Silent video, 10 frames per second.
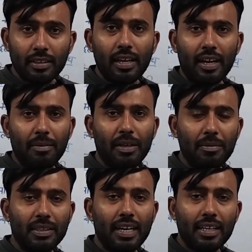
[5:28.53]
ध्यान है
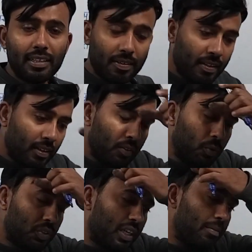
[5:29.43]
मैंने बताया था
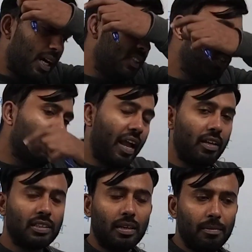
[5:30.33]
उसके बाद जो
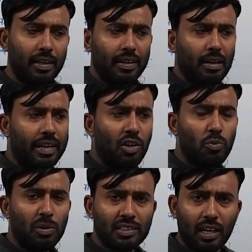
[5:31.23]
इसका लड़का
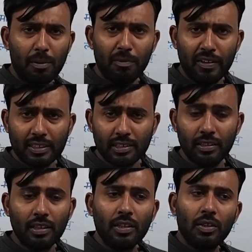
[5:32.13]
कैयूमर्स था अल्पोयस्त